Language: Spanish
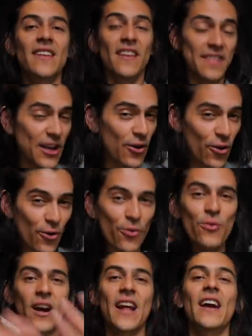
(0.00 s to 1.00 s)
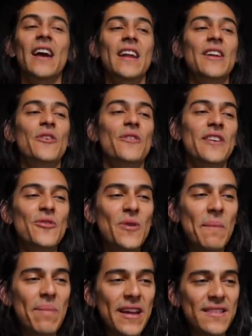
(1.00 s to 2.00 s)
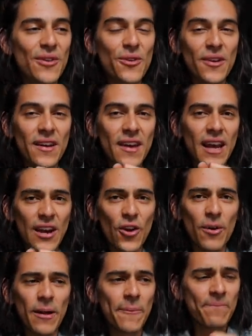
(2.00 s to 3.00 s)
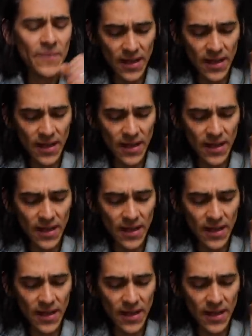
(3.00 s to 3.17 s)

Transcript: Les tengo un gran cariño y un aprecio enorme.